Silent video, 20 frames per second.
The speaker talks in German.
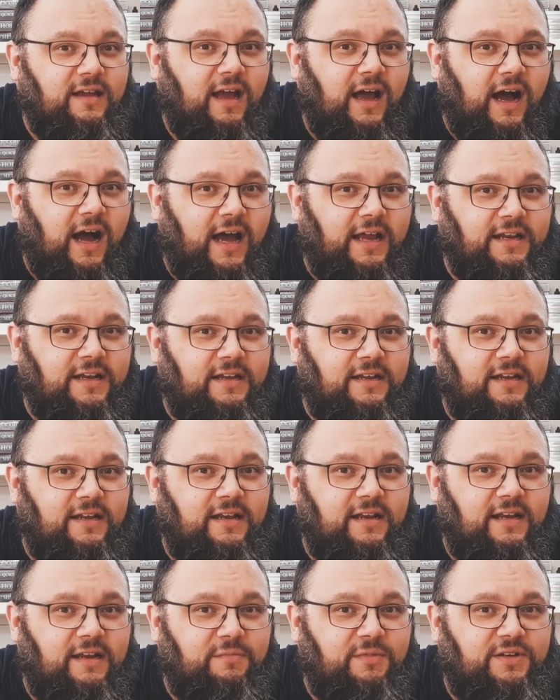einen
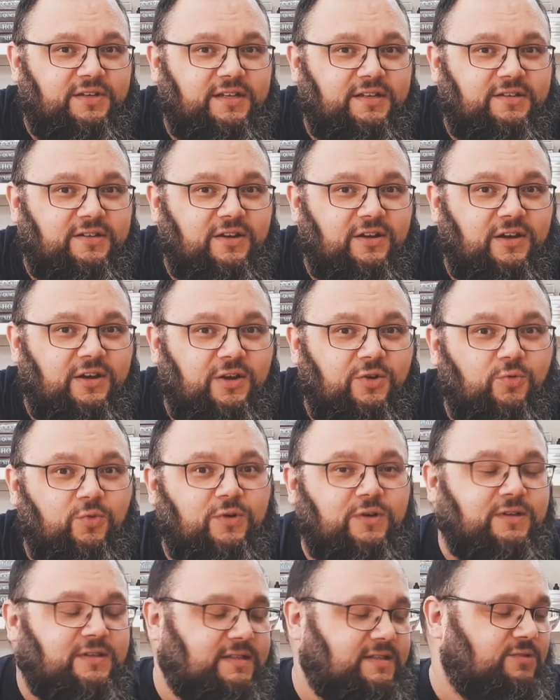Limited
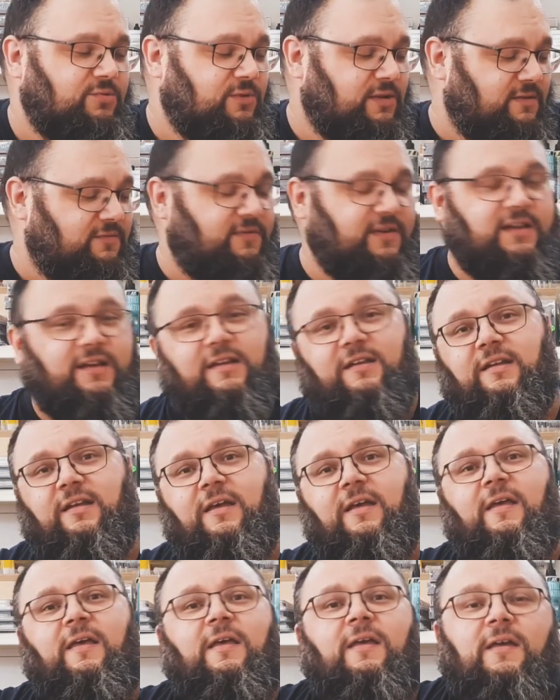Look zu gewinnen.
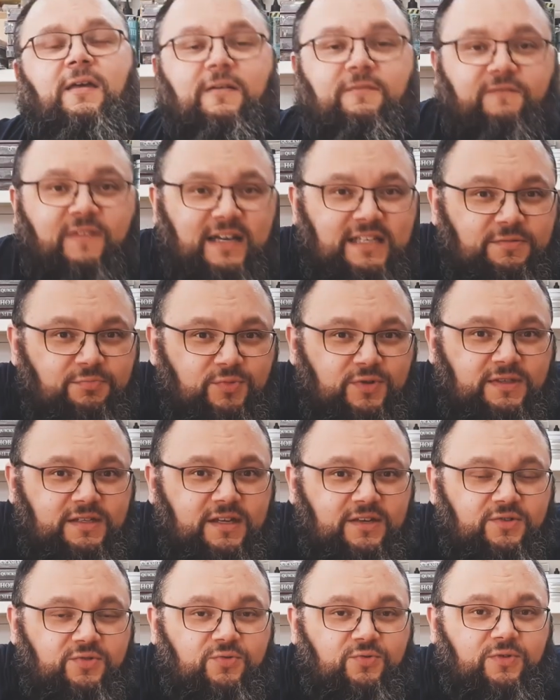Was müsst
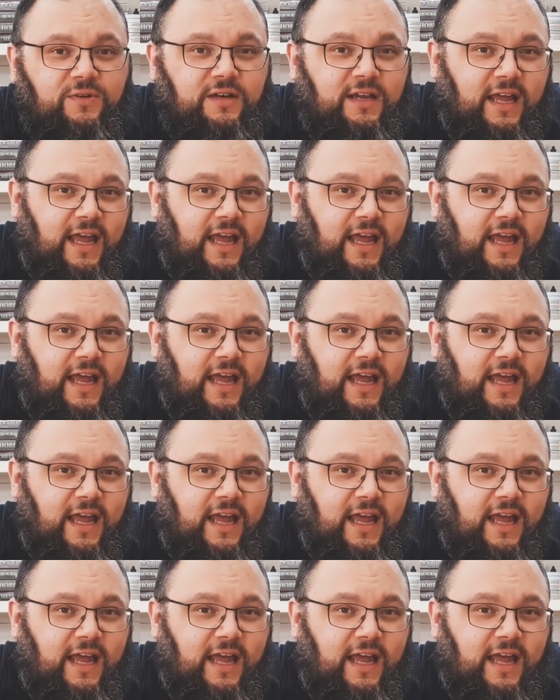ihr tun?